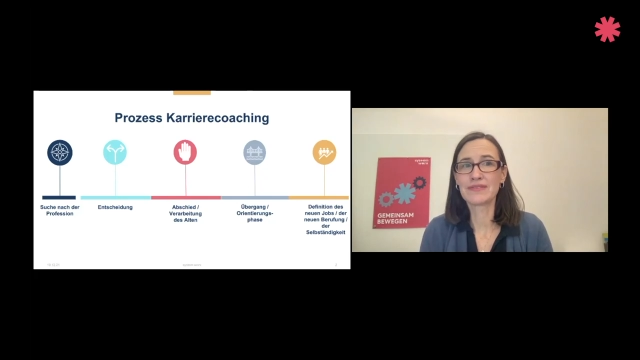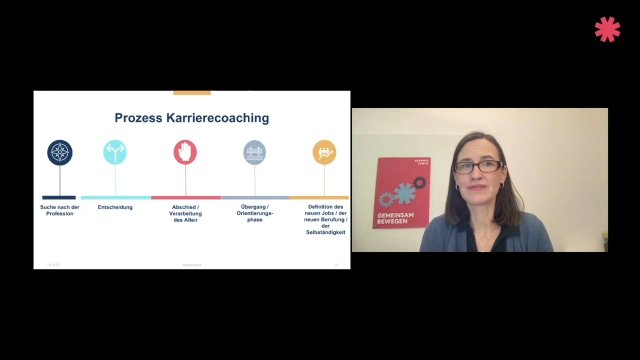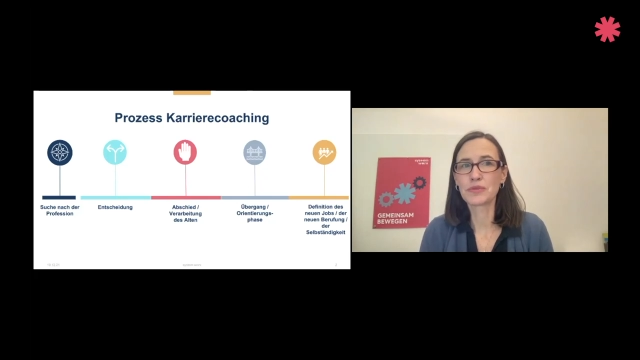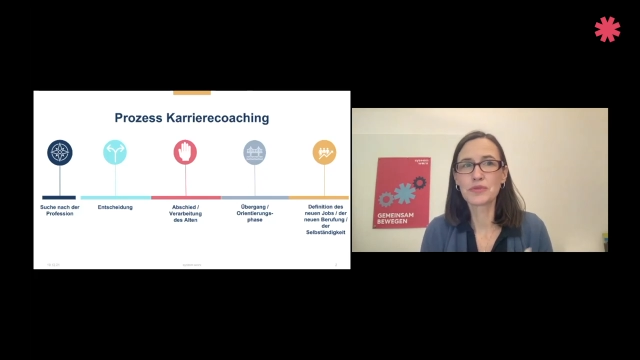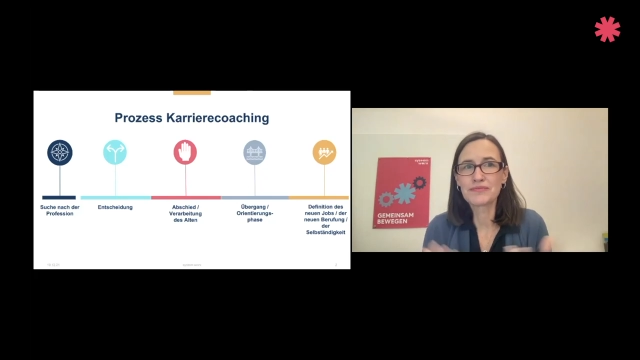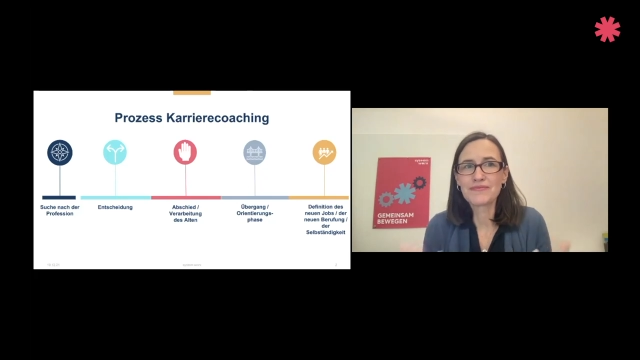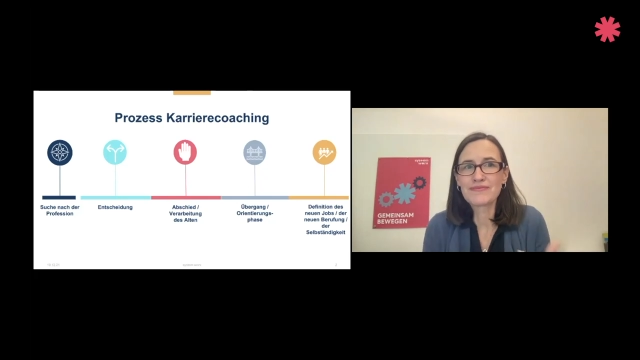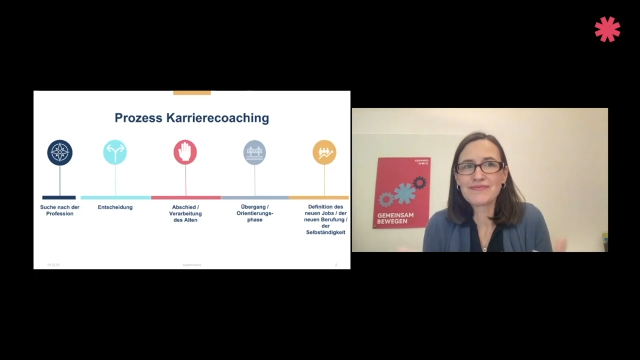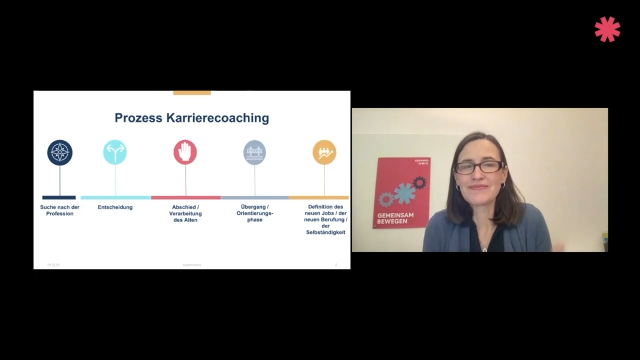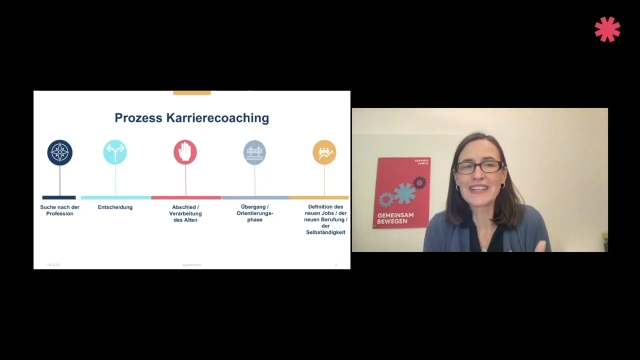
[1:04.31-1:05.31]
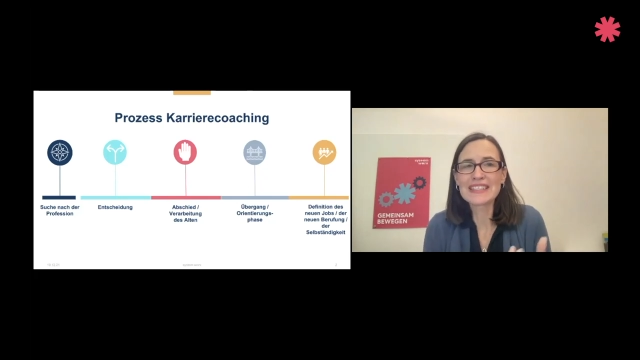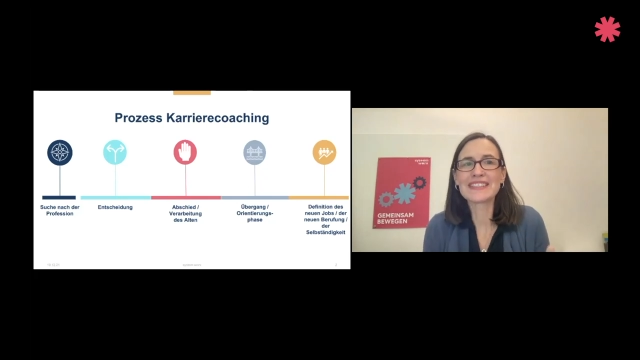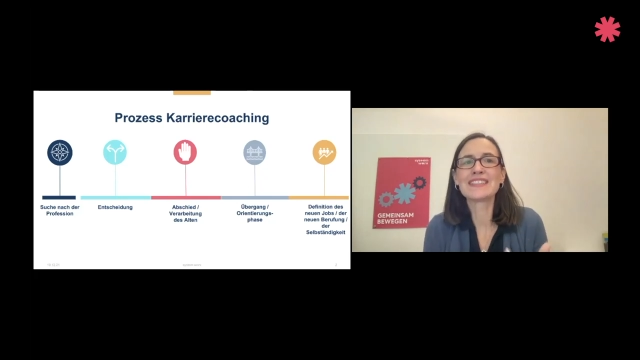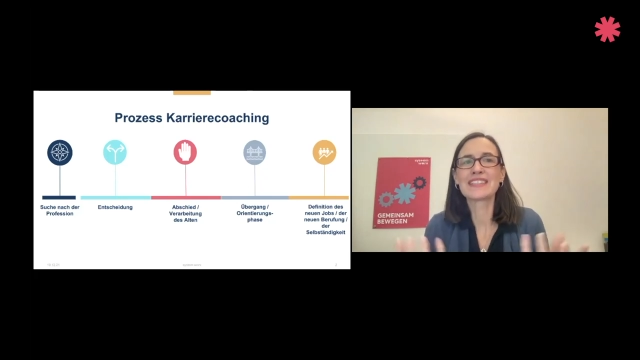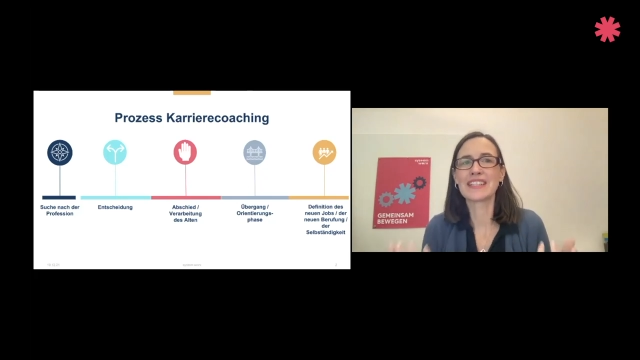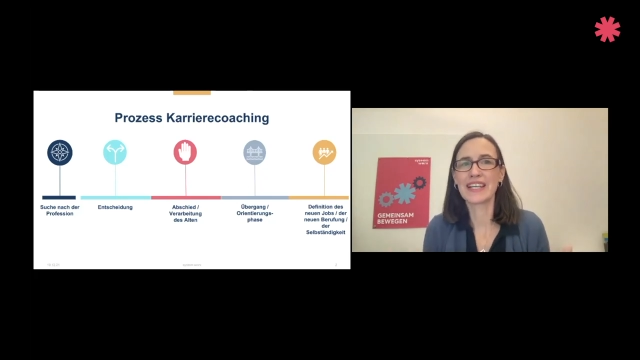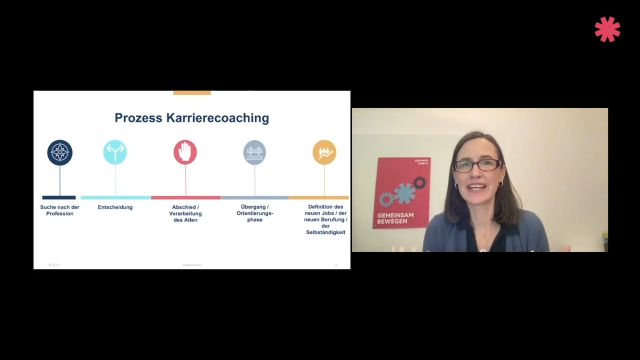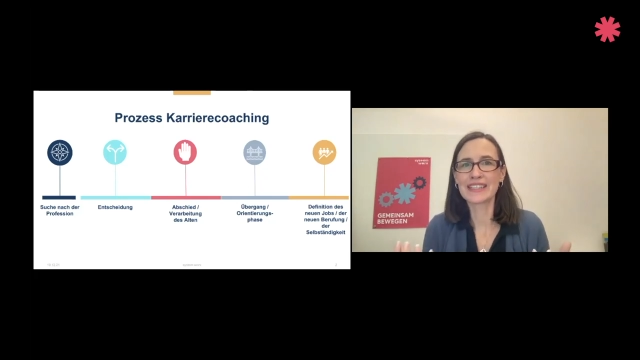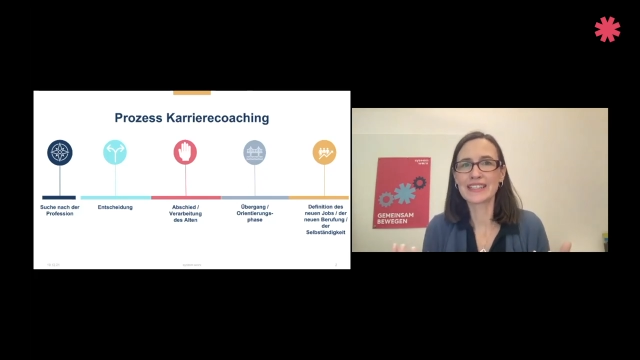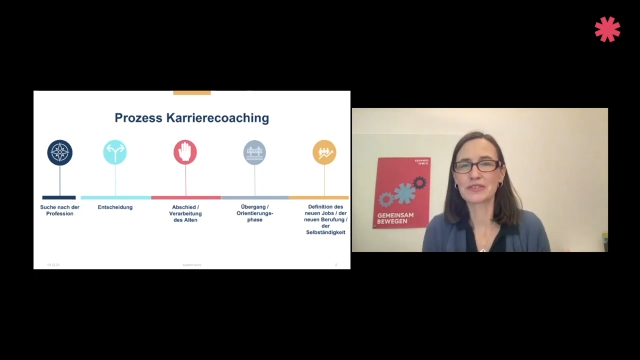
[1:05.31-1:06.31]
wo, was ist es denn
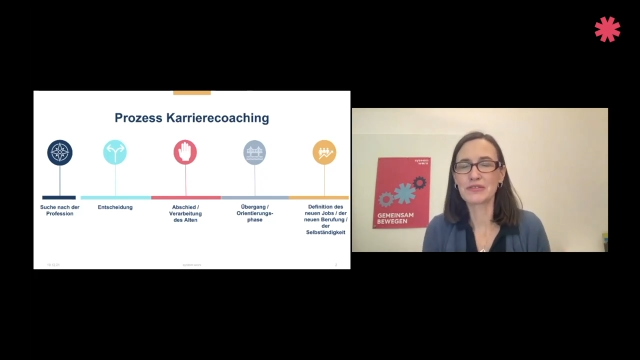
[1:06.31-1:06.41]
eigentlich?